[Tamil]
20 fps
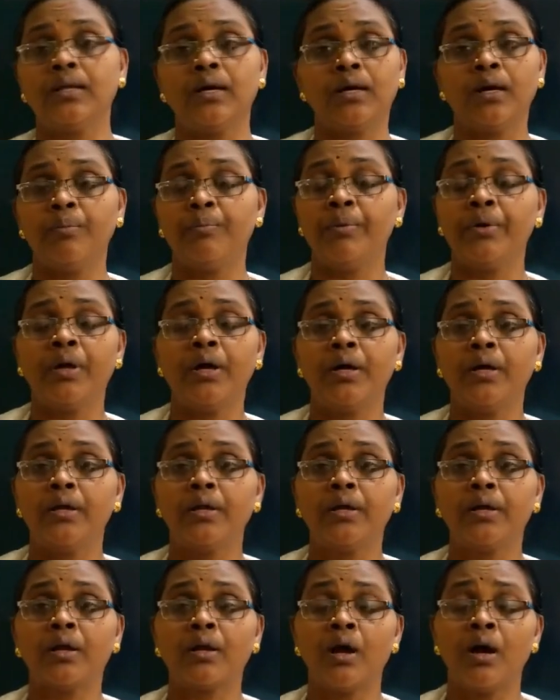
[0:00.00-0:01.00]
தகப்பனா
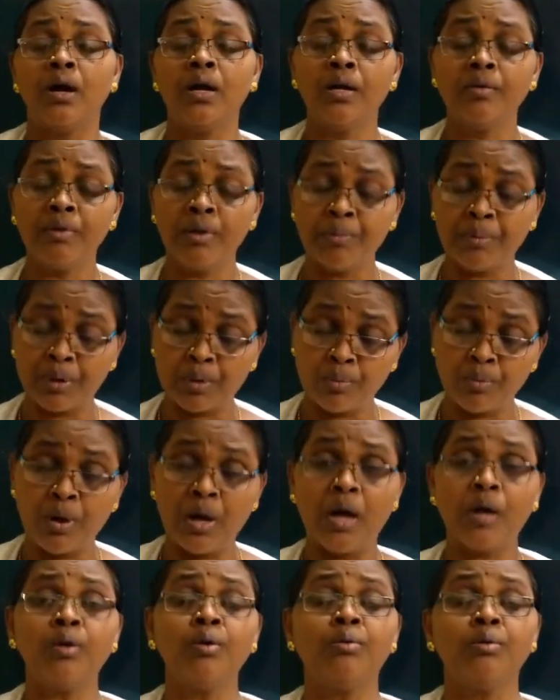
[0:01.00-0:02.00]
இருக்கிறார் ஆண்டவர் நமக்கு
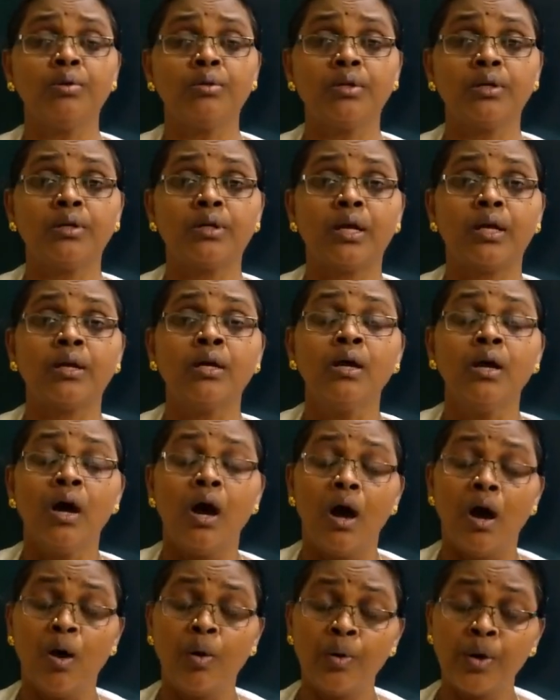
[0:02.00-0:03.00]
வாக்கு கொடுத்திருக்கிறார்
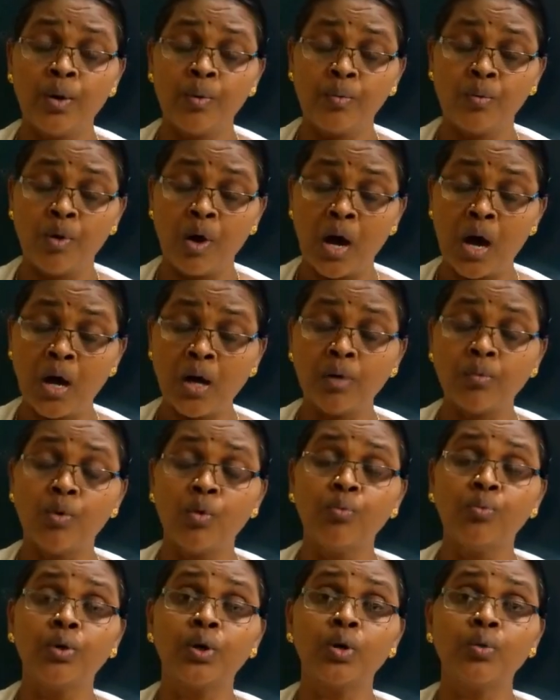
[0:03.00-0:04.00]
அவனுடைய வாக்கு
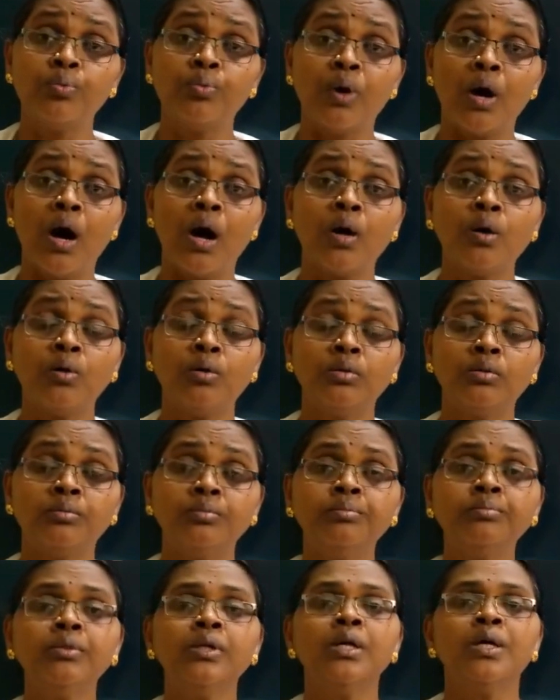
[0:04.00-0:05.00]
ஒவ்வொரு
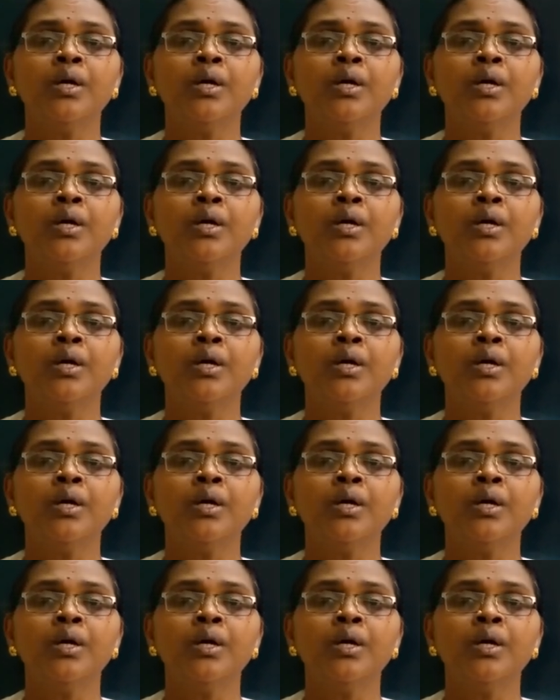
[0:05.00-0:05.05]
வாக்கும்